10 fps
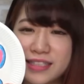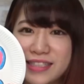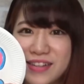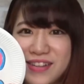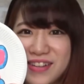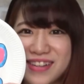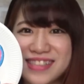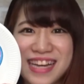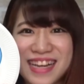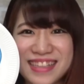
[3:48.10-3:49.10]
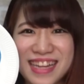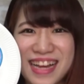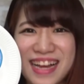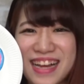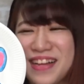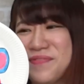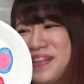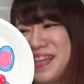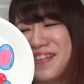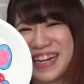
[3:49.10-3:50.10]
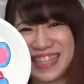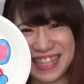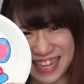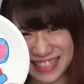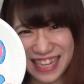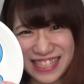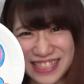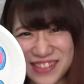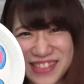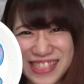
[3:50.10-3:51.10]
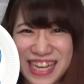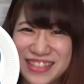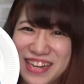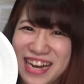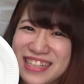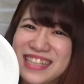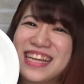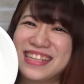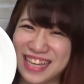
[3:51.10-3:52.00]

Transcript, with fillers: ゾウさんだみんなわかったかなゾウさんの花だっ